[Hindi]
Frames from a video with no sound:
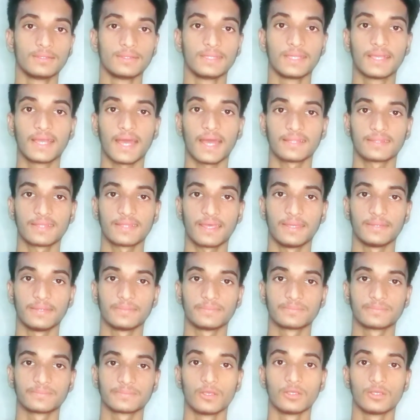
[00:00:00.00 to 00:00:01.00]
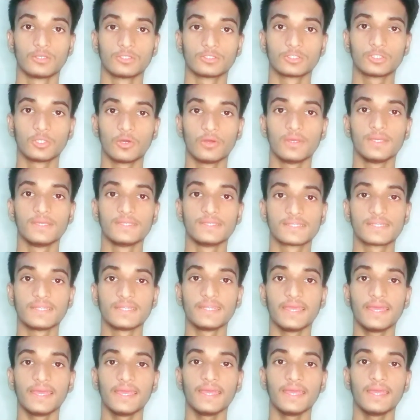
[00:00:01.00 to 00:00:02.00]
दिखाता है तो
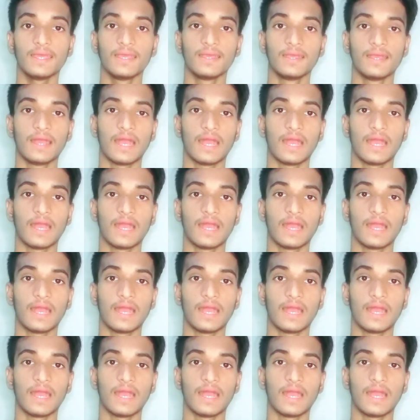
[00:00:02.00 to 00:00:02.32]
इसलिए